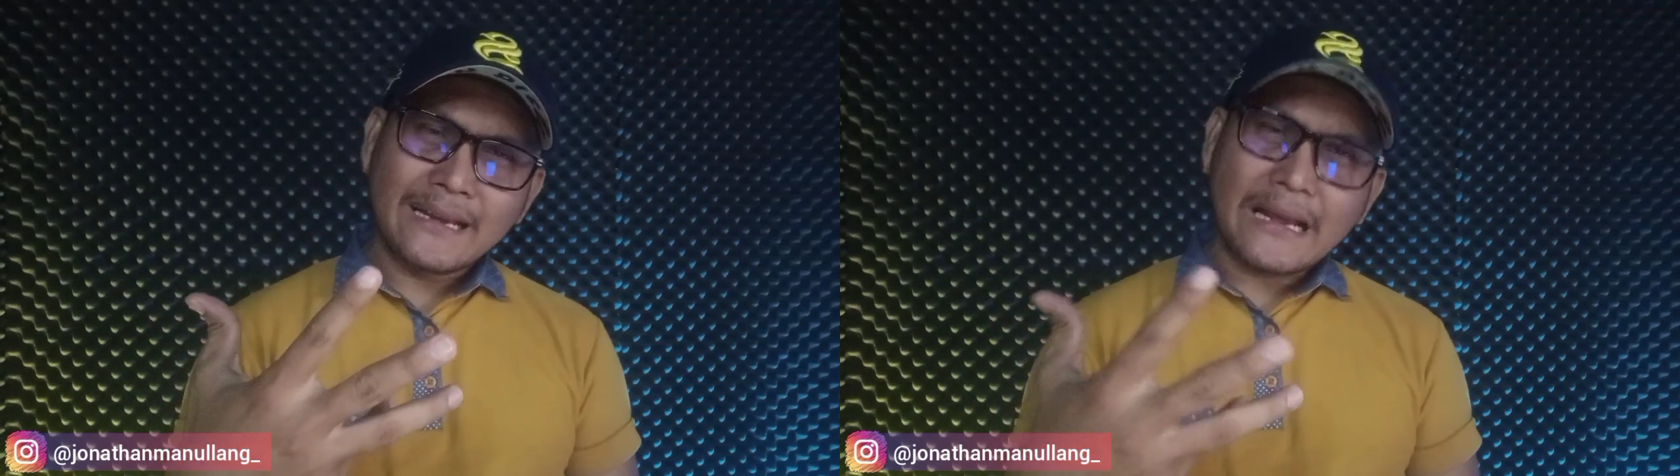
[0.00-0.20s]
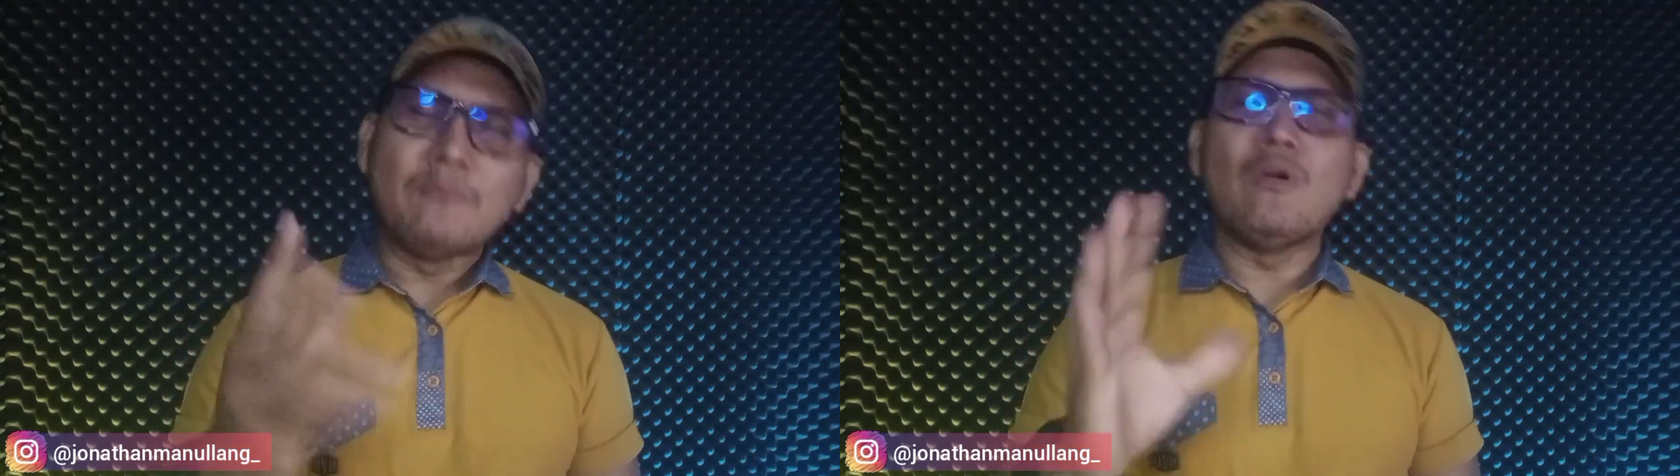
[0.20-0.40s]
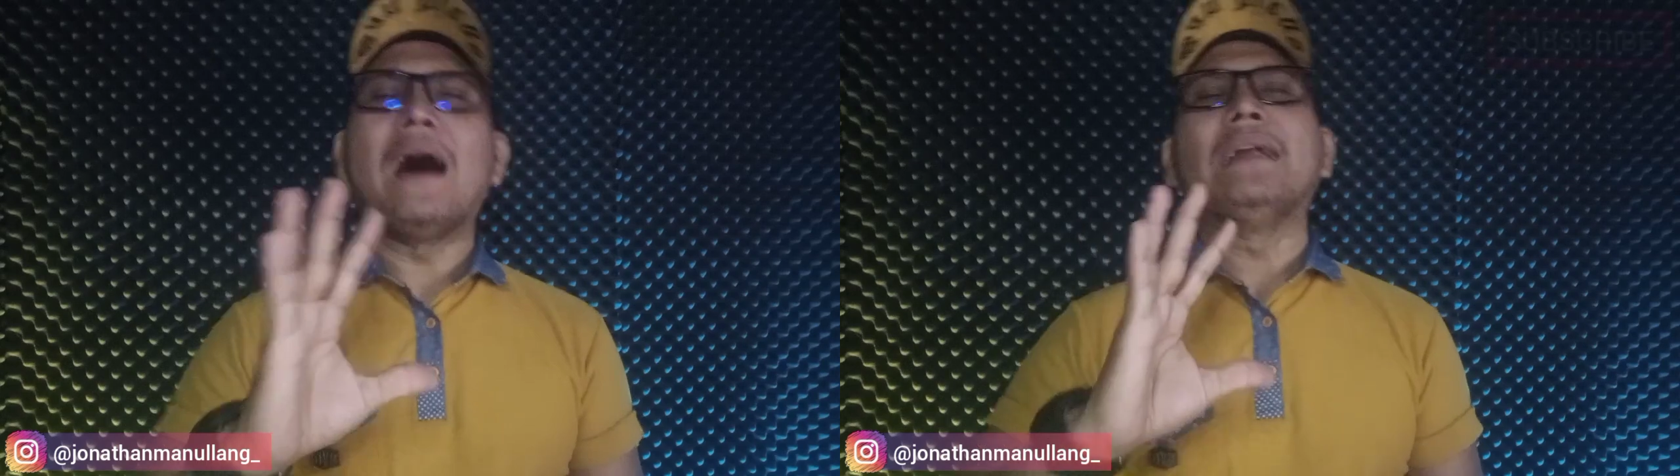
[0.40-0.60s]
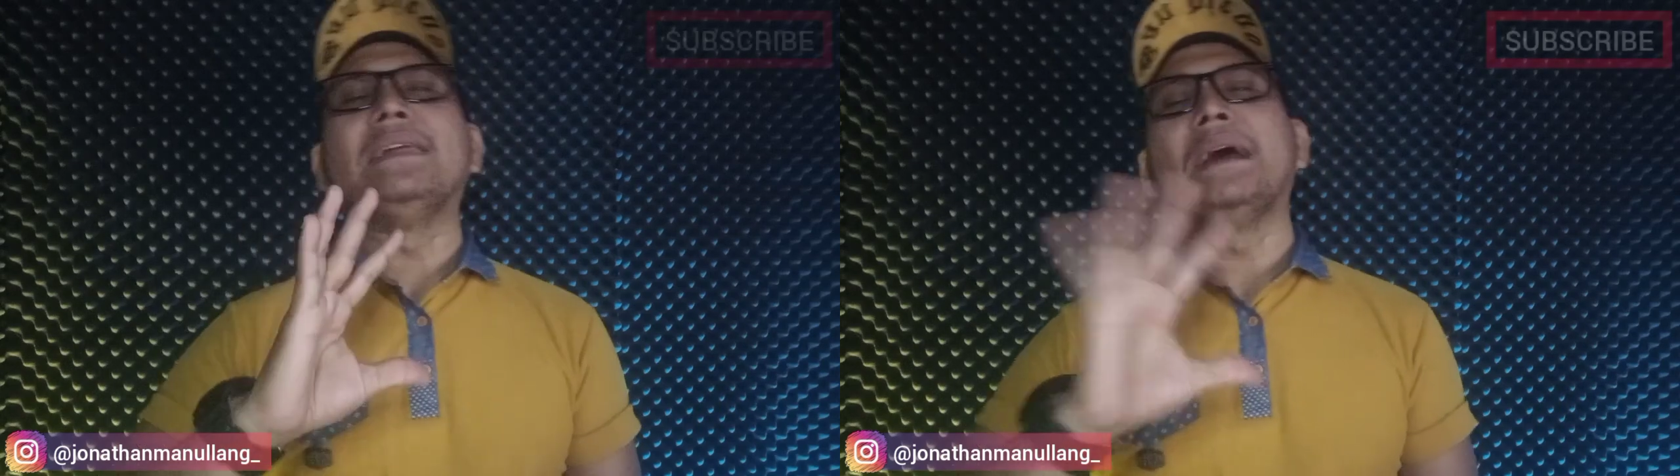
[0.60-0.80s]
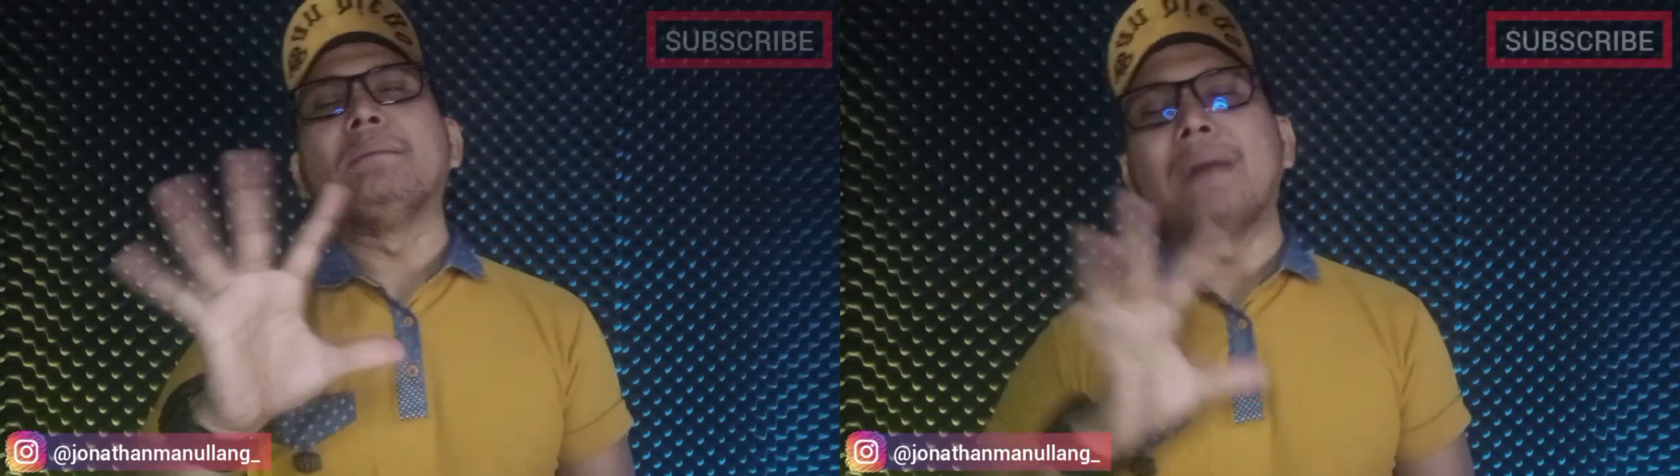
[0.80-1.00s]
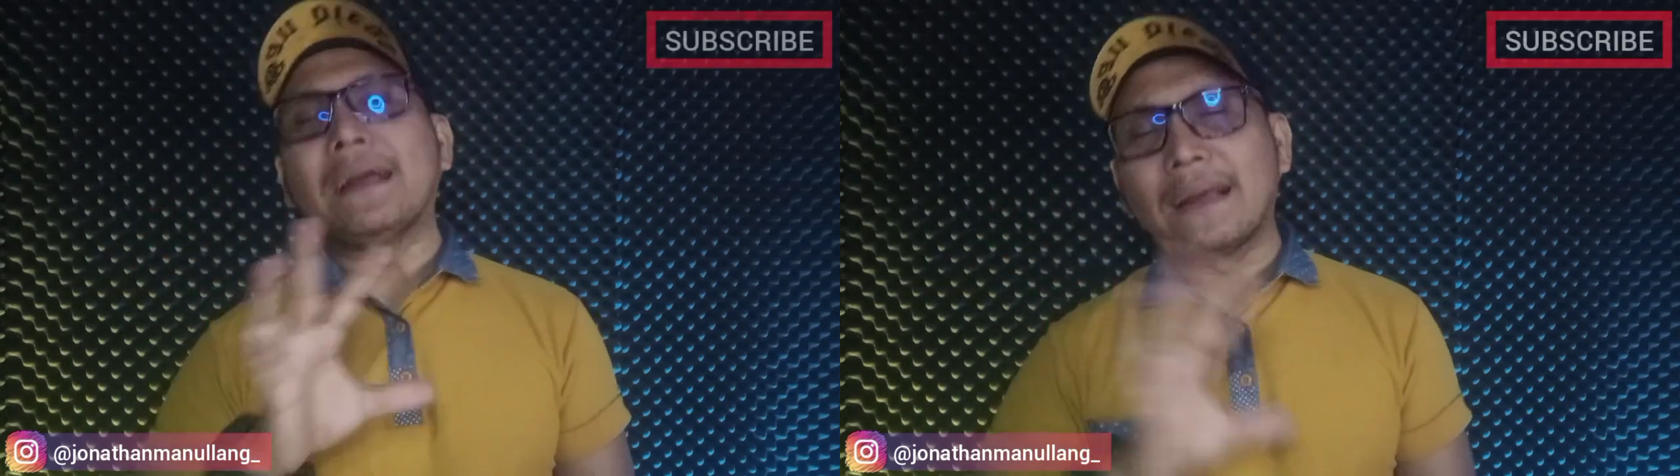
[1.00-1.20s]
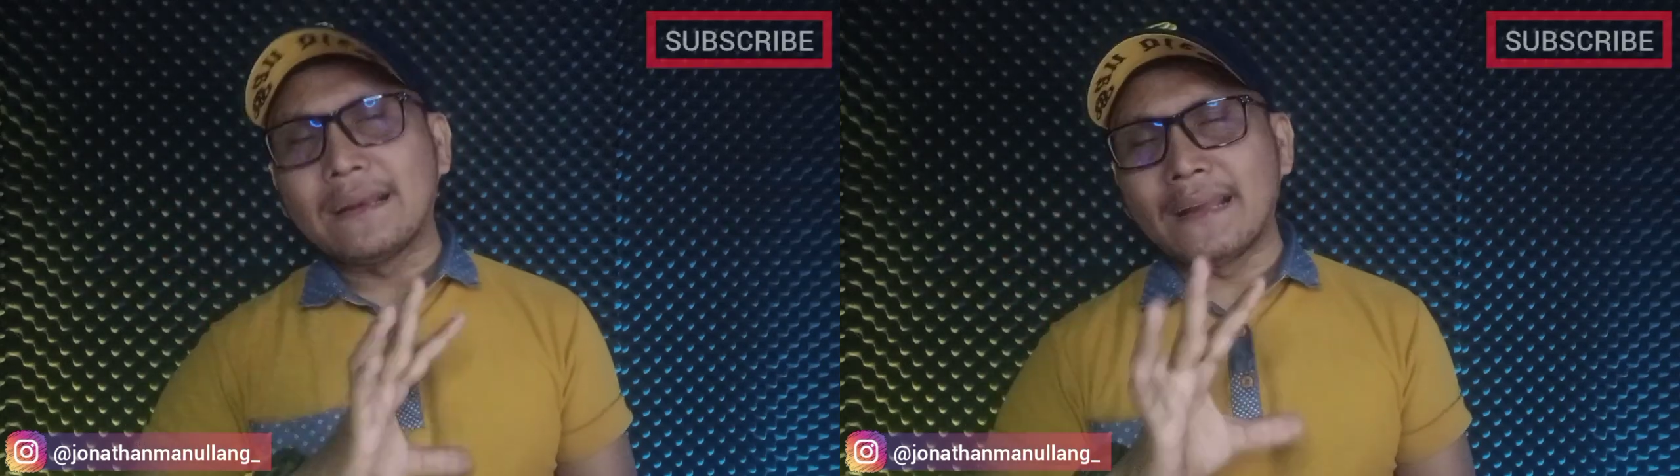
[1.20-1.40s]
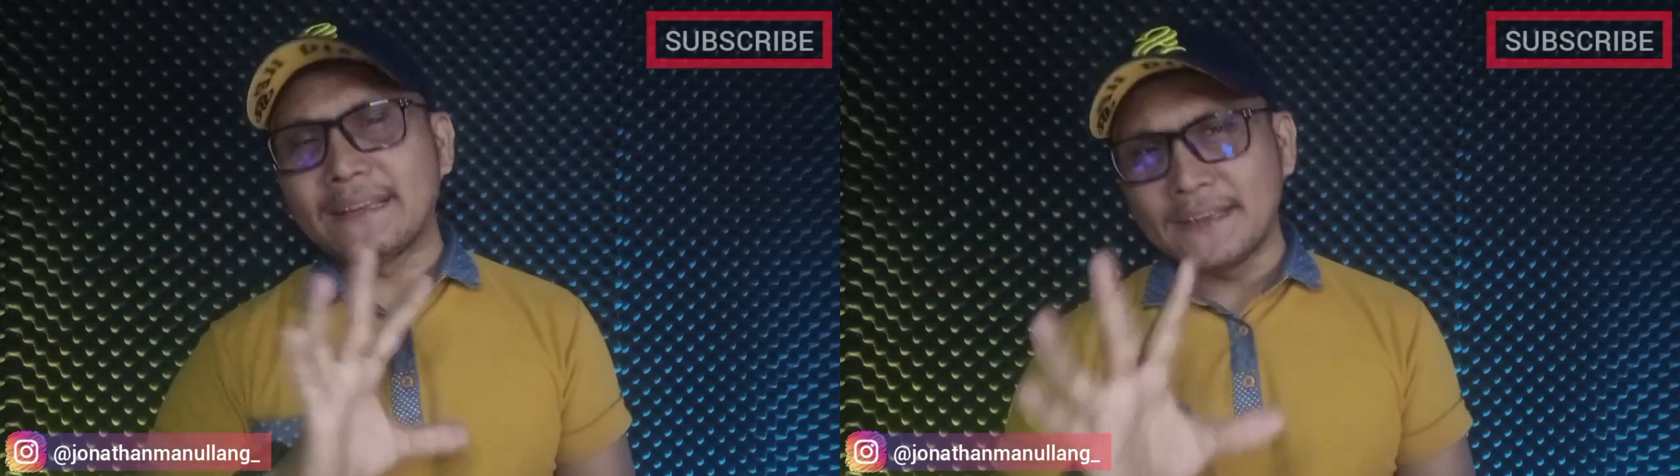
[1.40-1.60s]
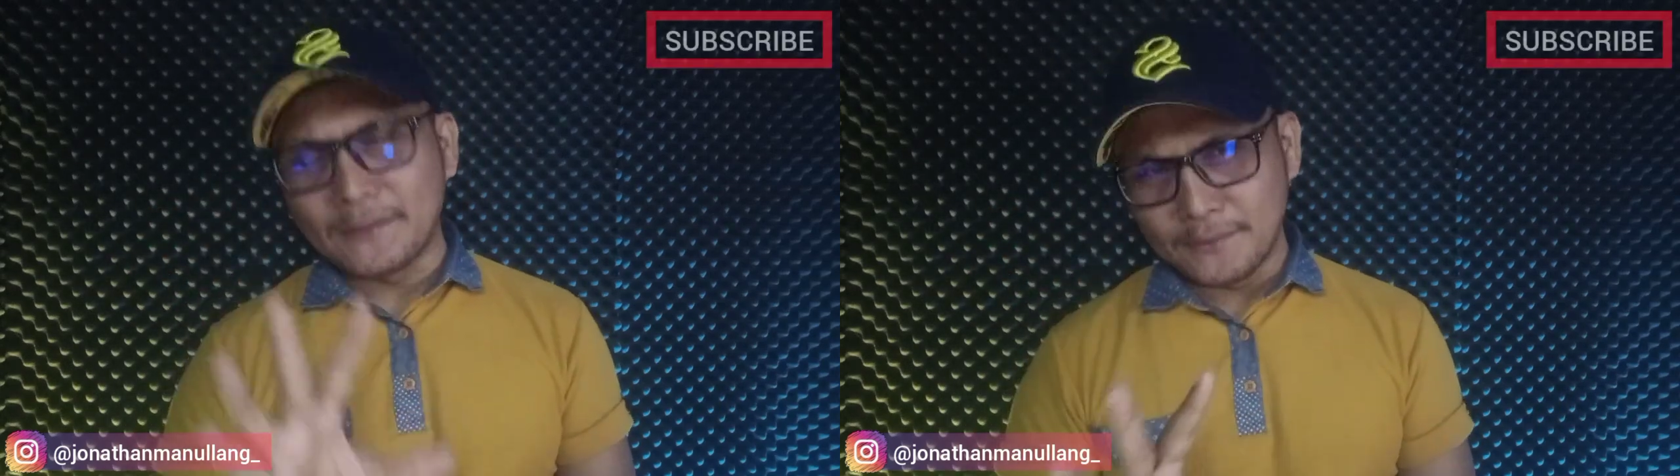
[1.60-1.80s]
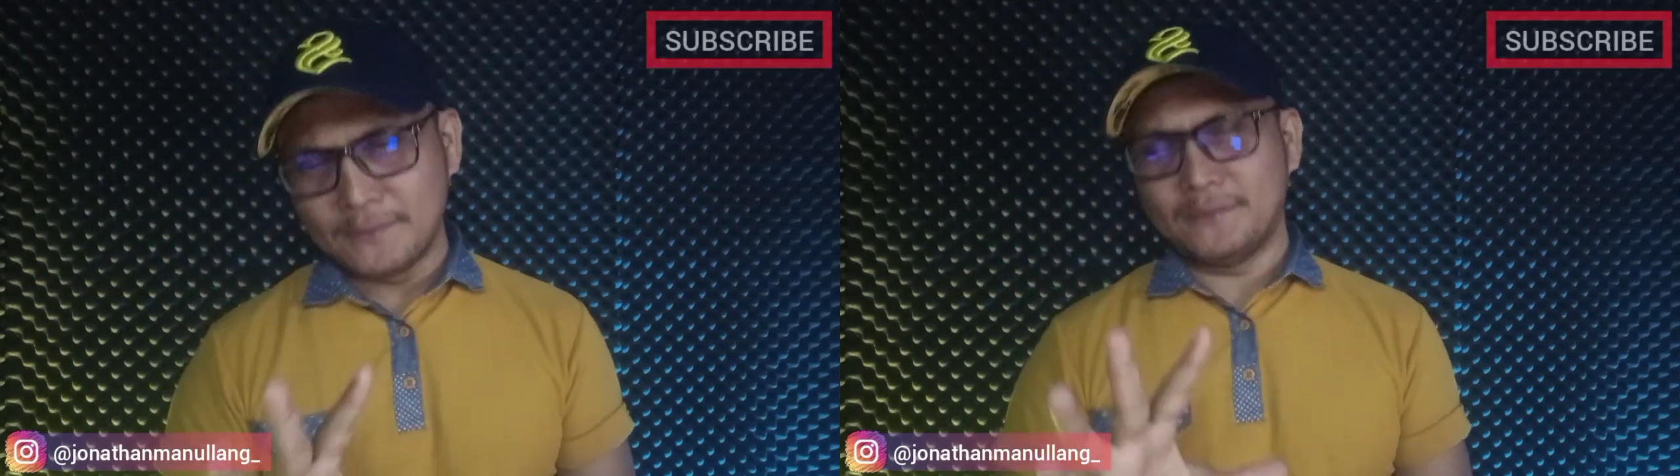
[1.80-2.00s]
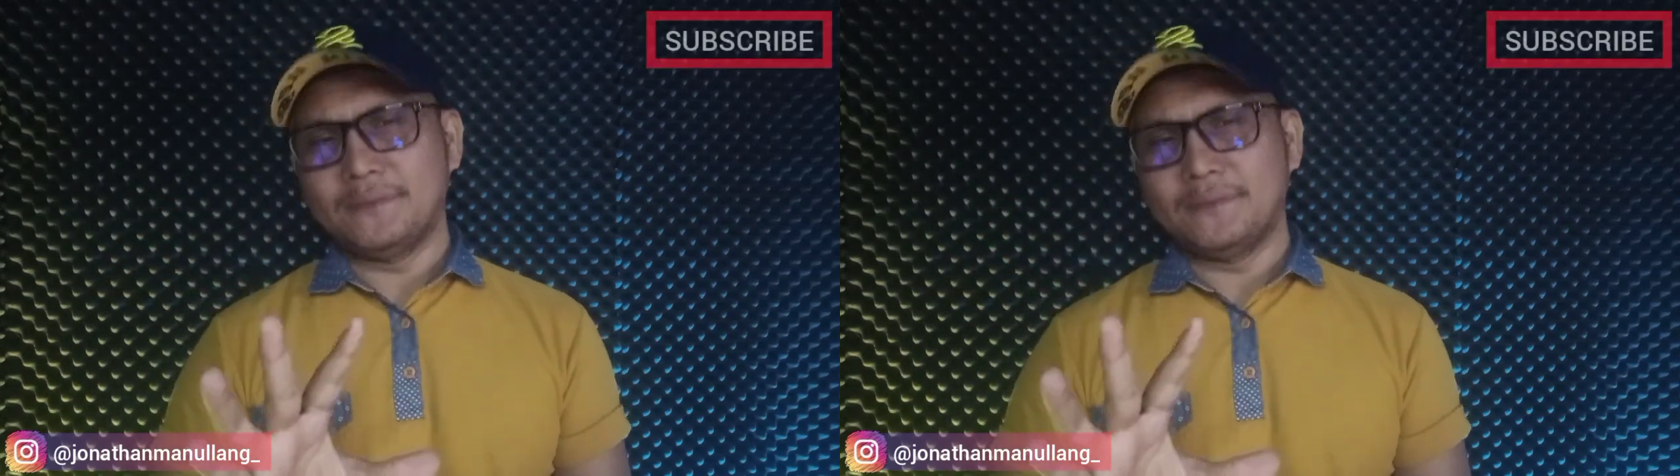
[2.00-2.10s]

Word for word: kamu ada yang mana dari situ.